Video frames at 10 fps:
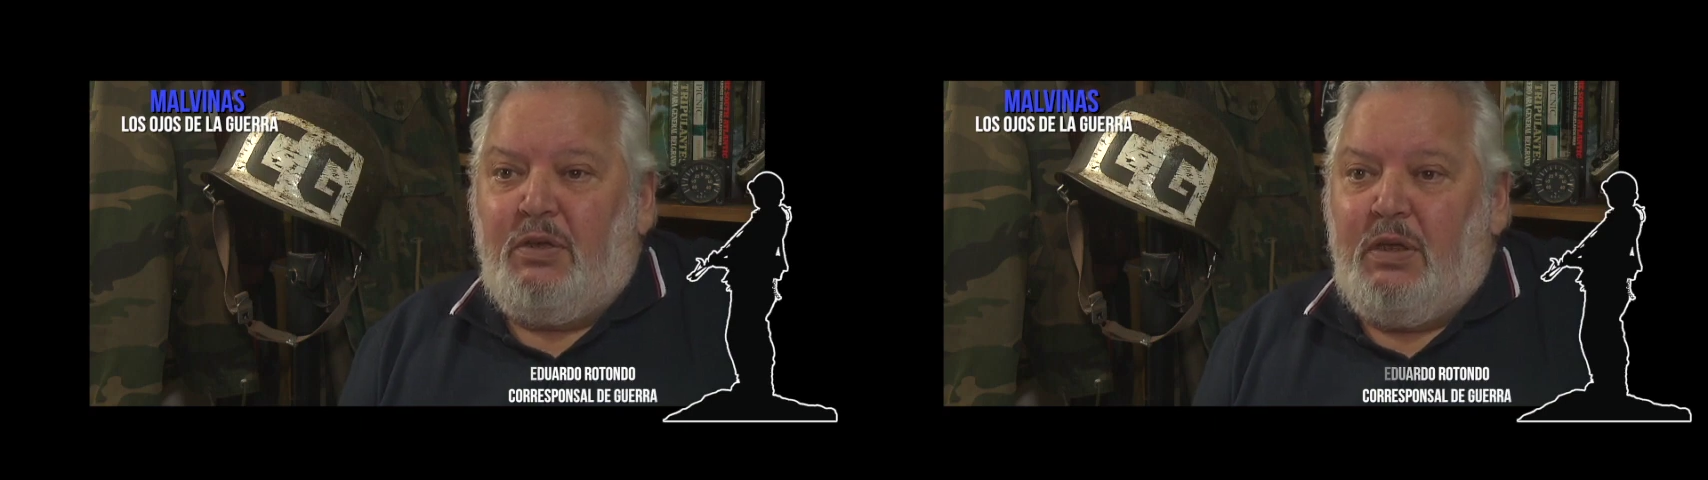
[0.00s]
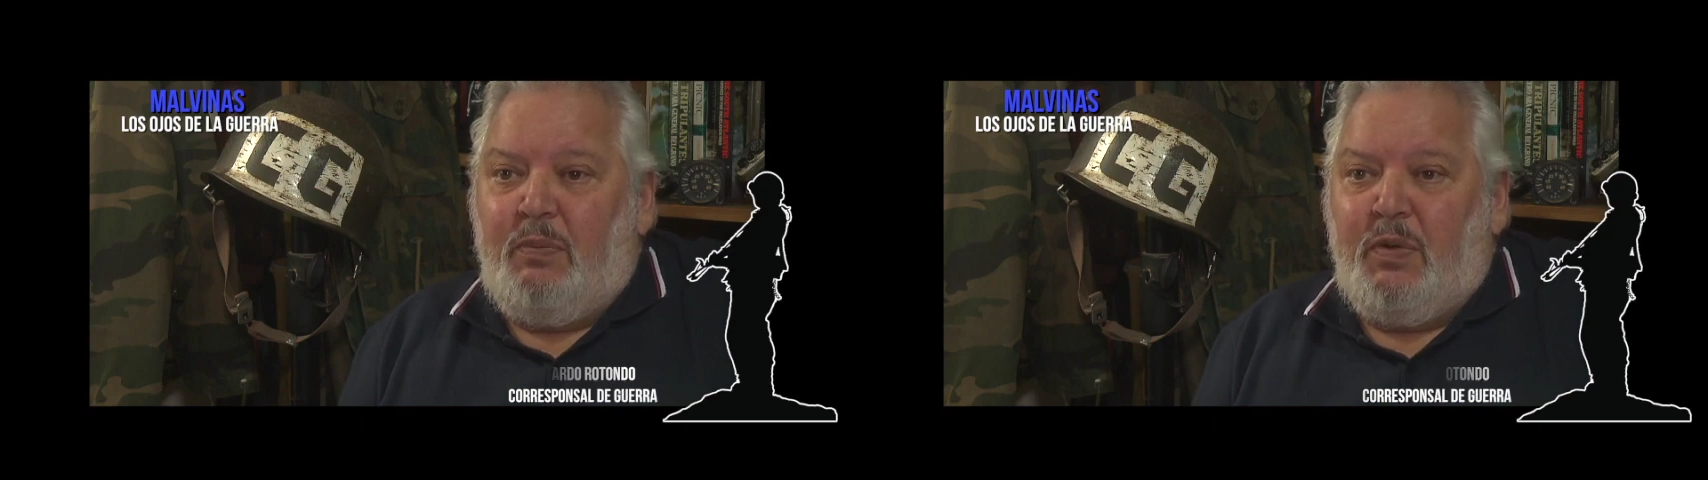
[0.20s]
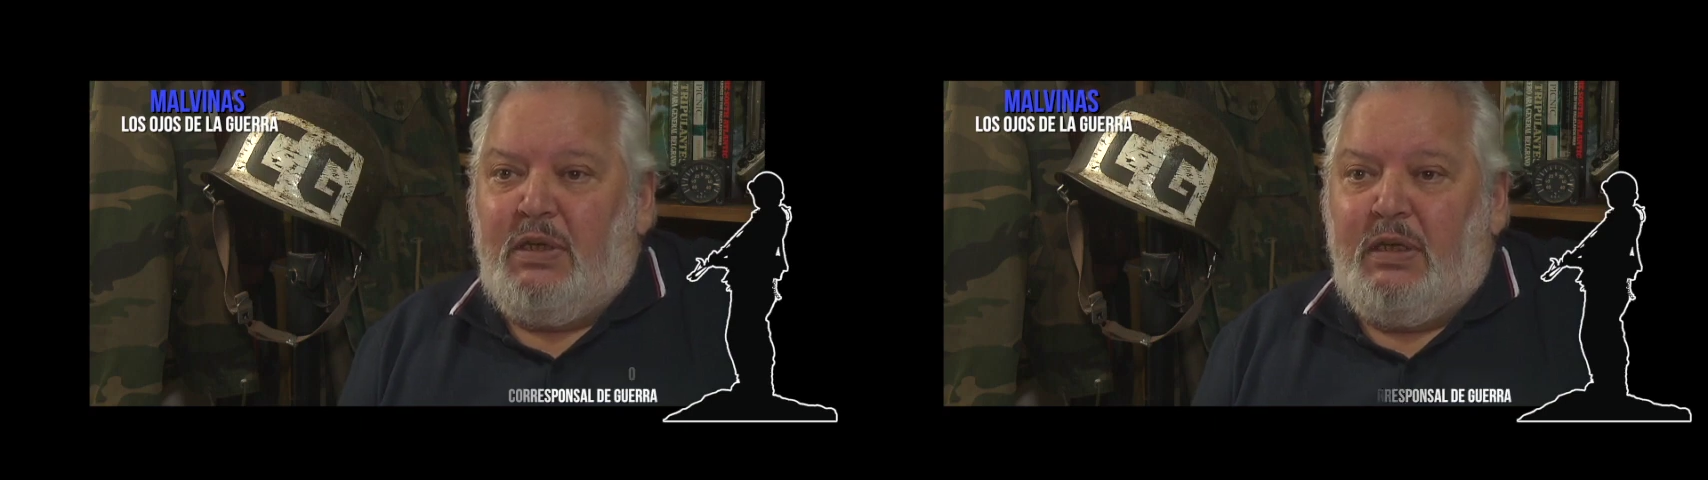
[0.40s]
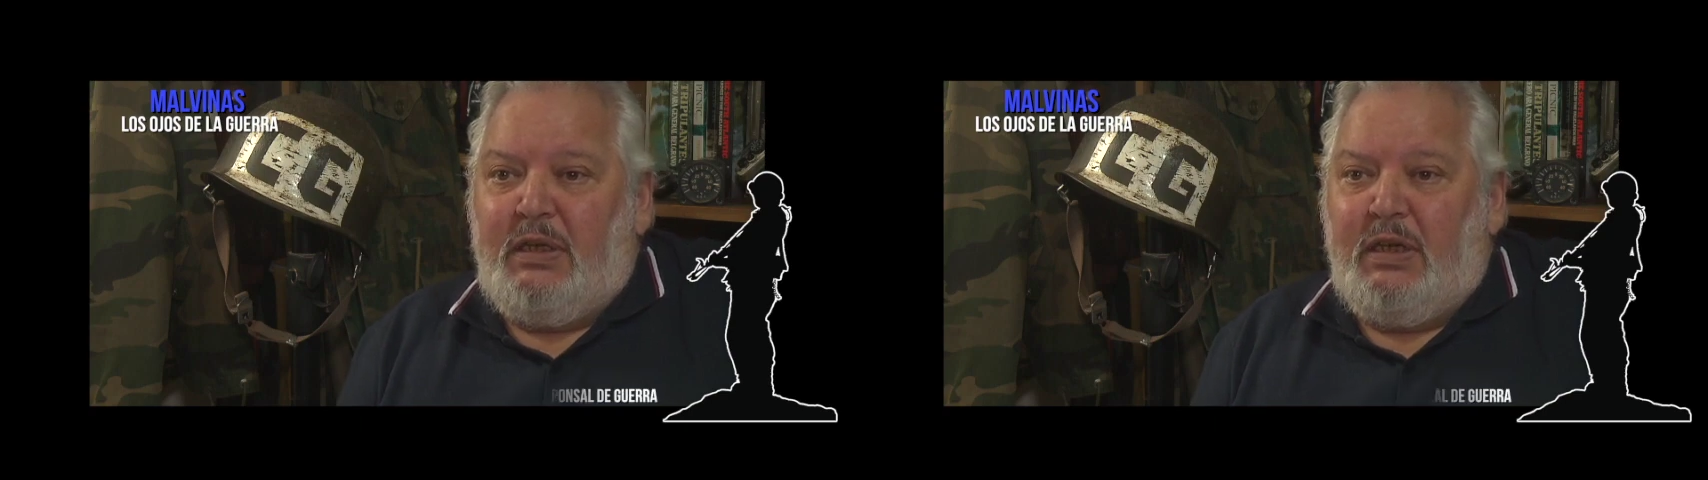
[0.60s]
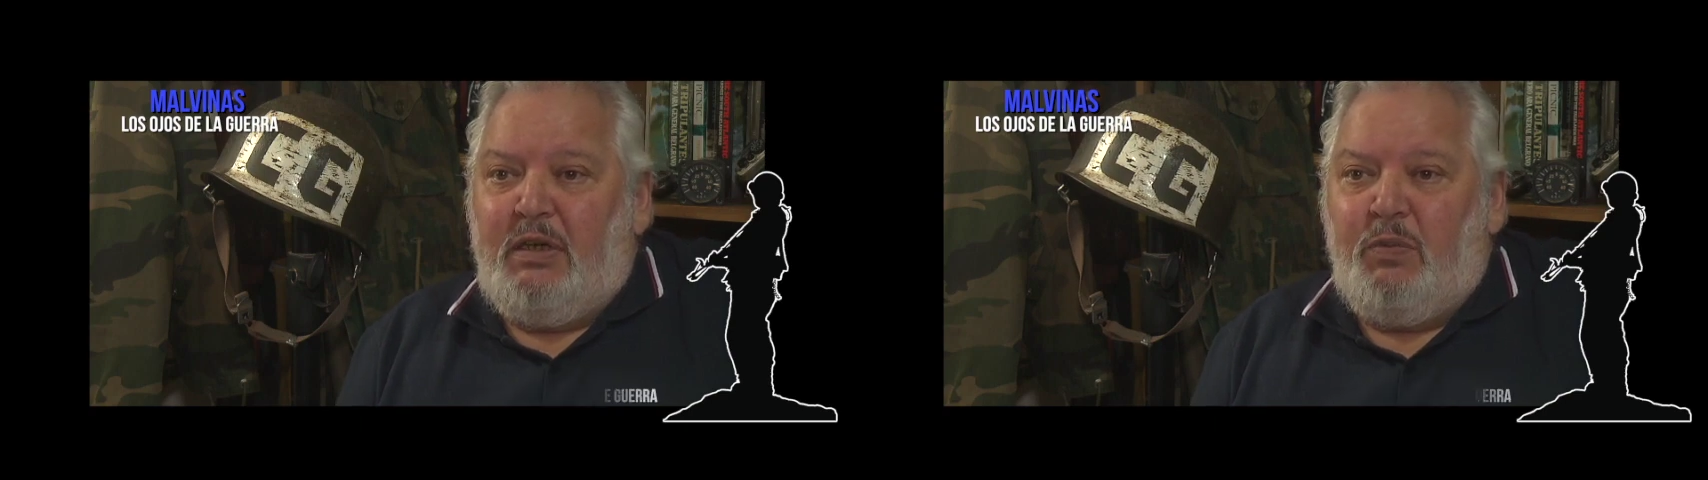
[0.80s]
después
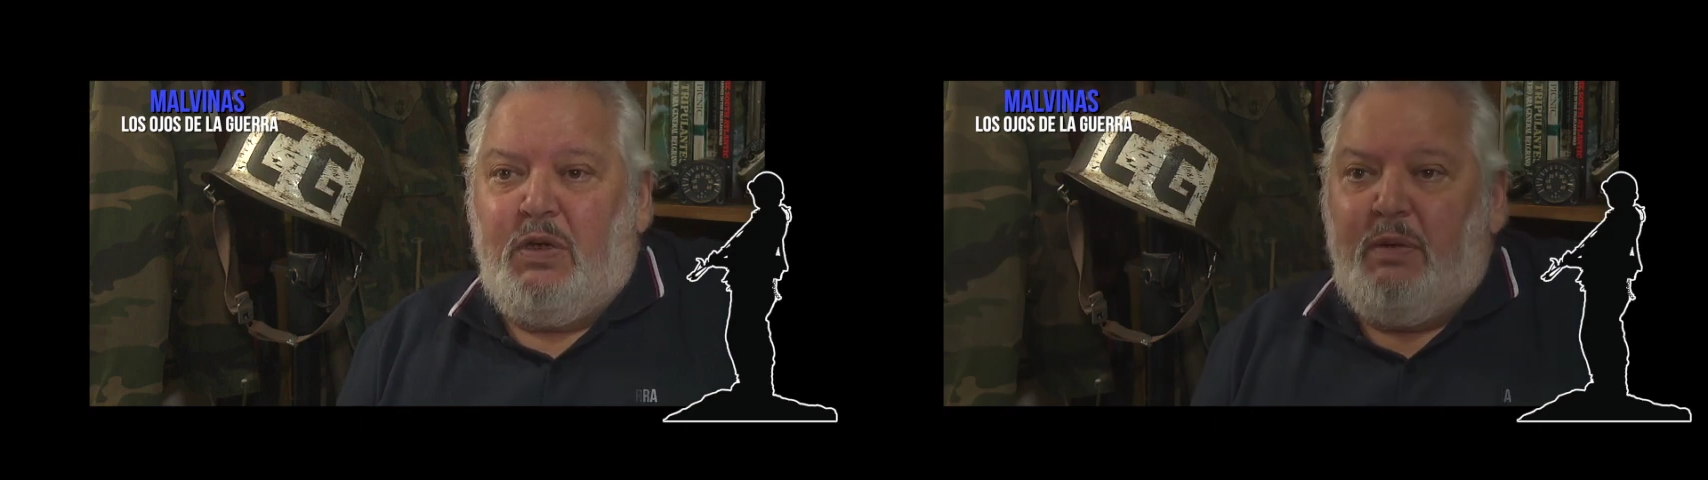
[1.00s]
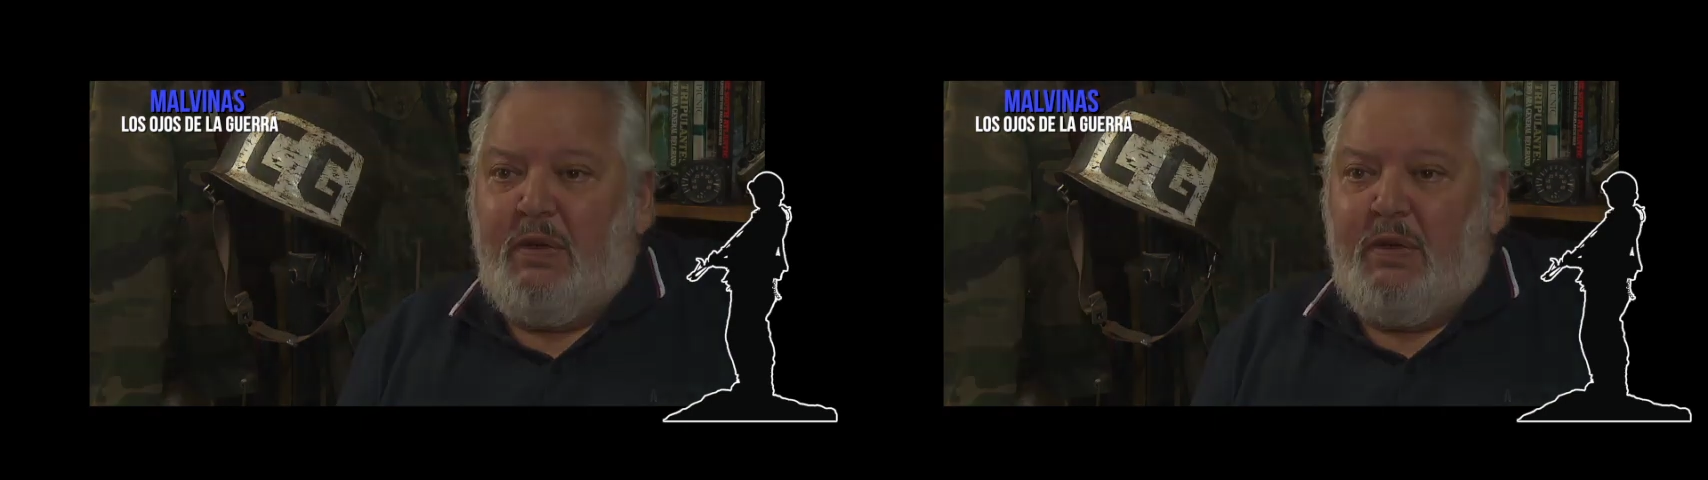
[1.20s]
este, no puede